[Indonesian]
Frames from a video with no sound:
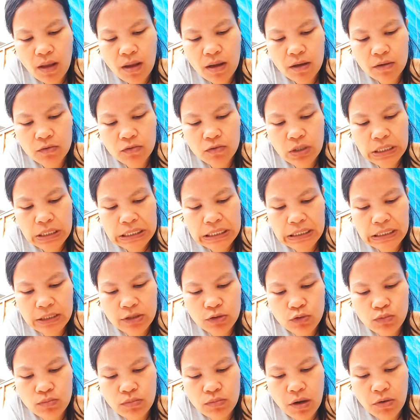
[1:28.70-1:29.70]
aku hari ini
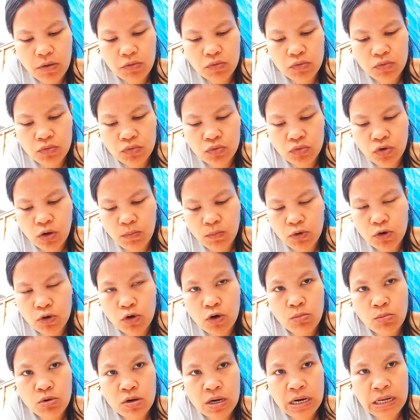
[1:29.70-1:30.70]
tuh mau
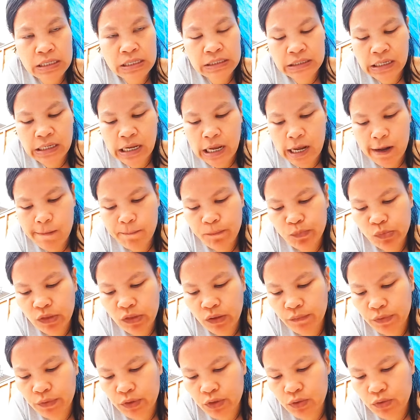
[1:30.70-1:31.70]
ngobrol-ngobrol aja
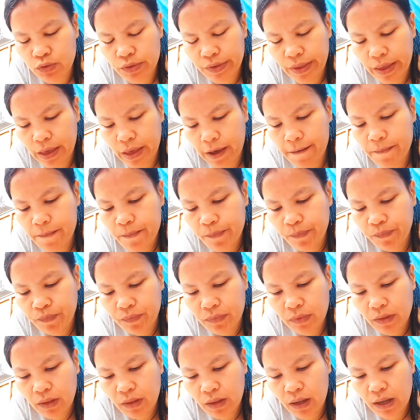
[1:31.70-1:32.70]
videonya
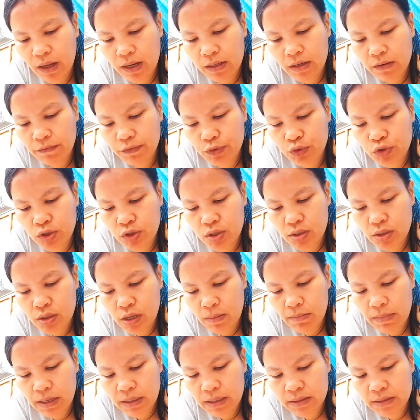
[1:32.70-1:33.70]
nggak ada video
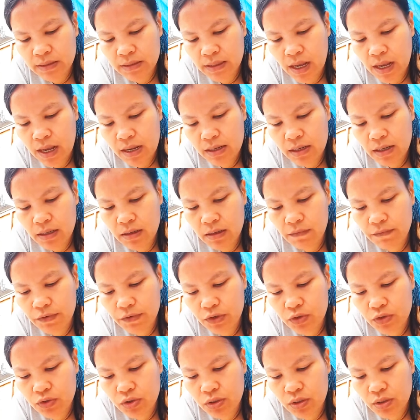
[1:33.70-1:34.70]
tentang masak nggak ada
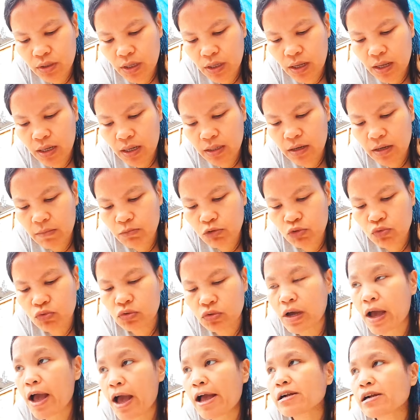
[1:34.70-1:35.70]
video tentang Adam
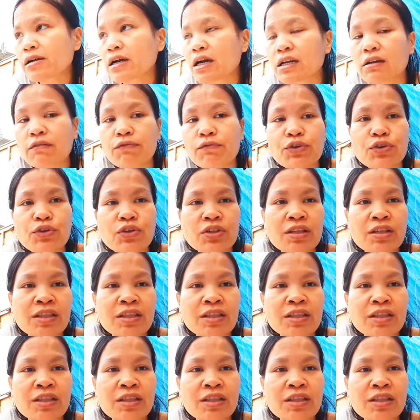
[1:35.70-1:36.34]
juga nggak ada video